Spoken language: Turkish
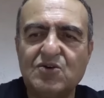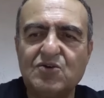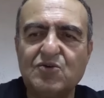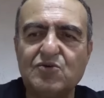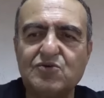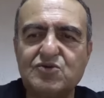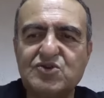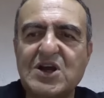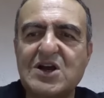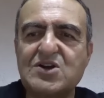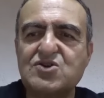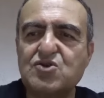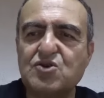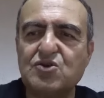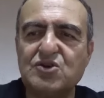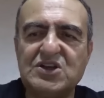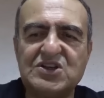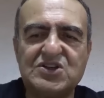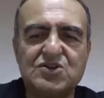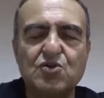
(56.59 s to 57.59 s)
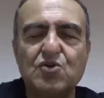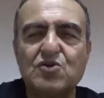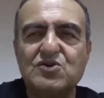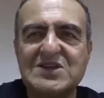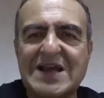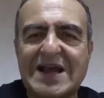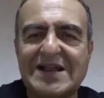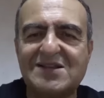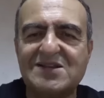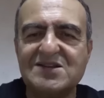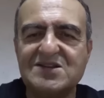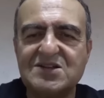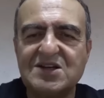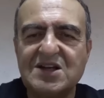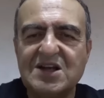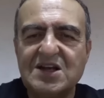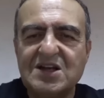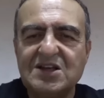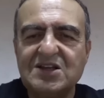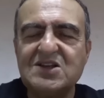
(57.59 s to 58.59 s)
O şarjörün içi özeldir.
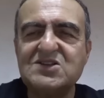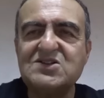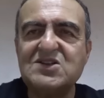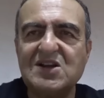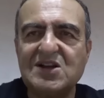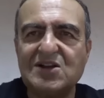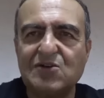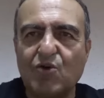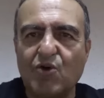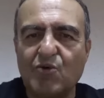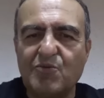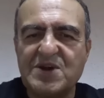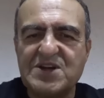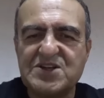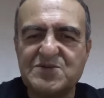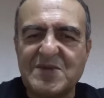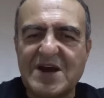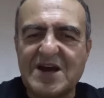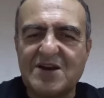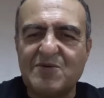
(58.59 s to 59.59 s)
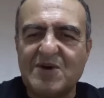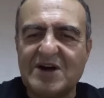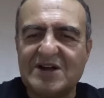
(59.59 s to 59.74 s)
Kesinlikle 15 mermi